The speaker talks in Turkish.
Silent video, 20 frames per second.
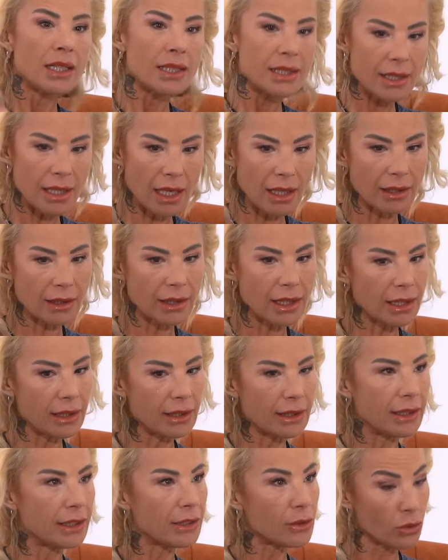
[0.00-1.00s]
Seninle
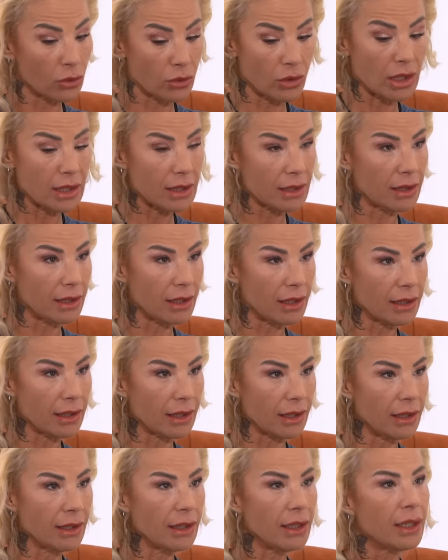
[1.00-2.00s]
ilgili soru
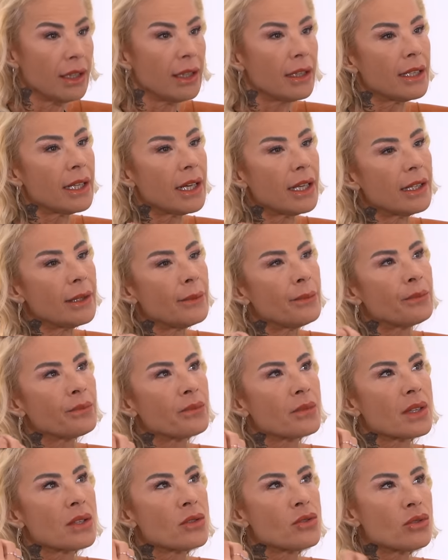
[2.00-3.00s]
hazırlarken. Yani
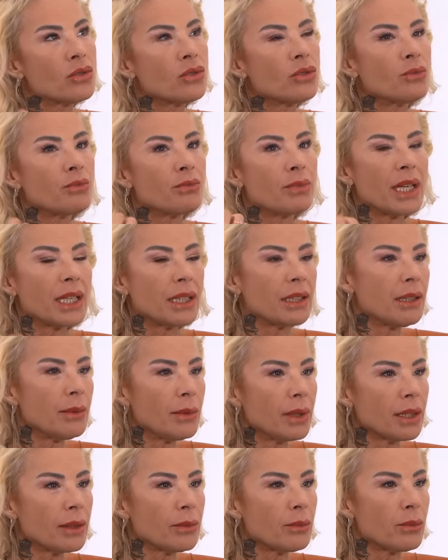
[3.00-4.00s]
çünkü
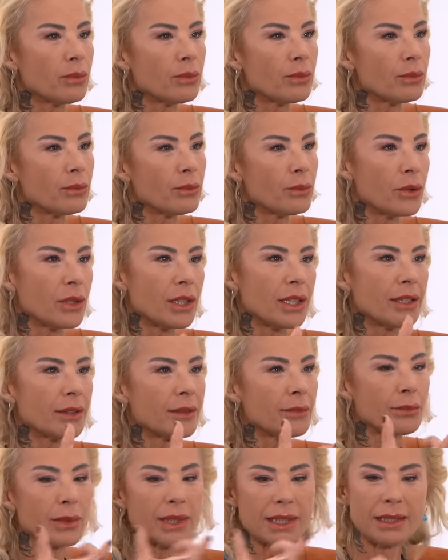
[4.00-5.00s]
beklemek böyle
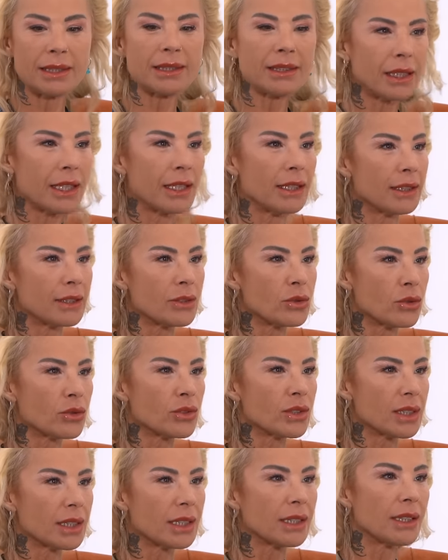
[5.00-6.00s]
basit gelir.
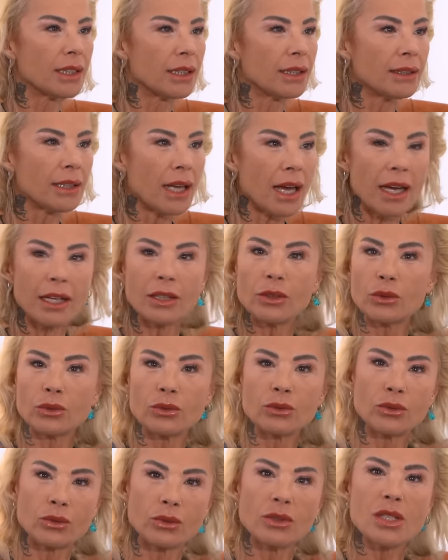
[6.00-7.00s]
Çok sıradan her
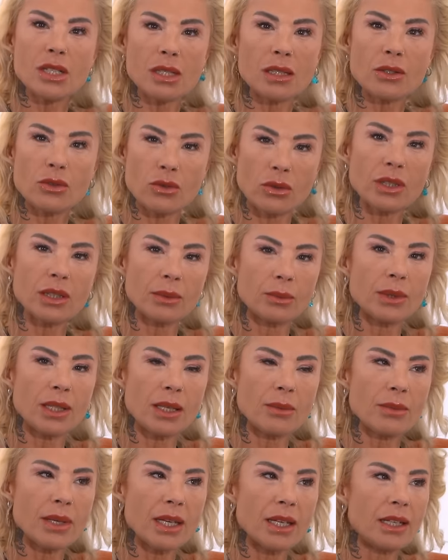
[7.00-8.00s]
gün gün içinde çok
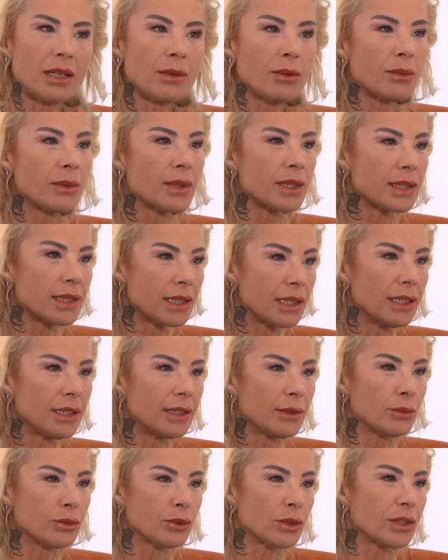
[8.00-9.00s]
yapılan bir eylem ama
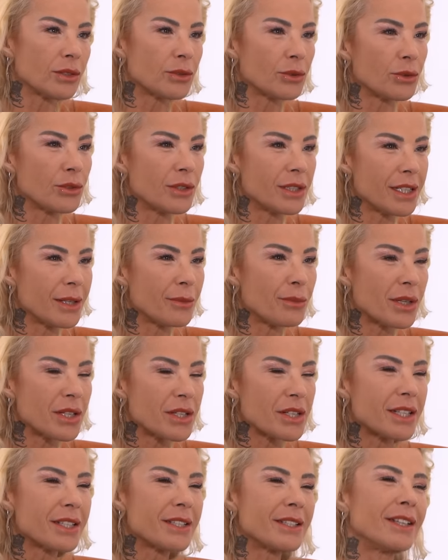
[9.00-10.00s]
senin buna söyleyeceğin
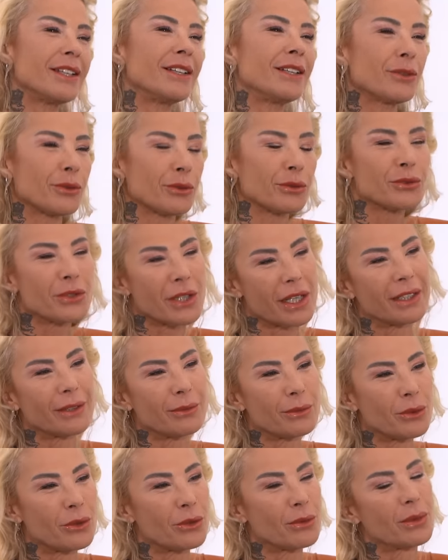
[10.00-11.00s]
başka şeyler
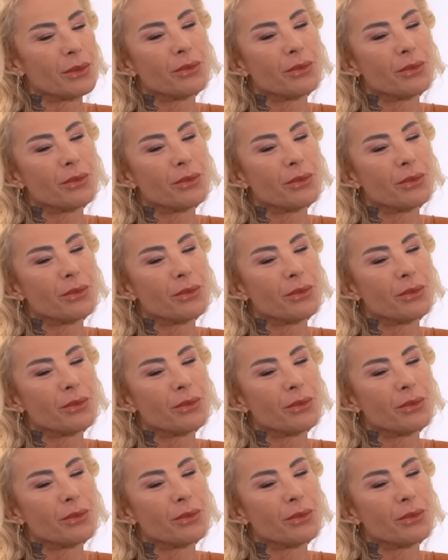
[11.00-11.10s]
olacağını biliyorum.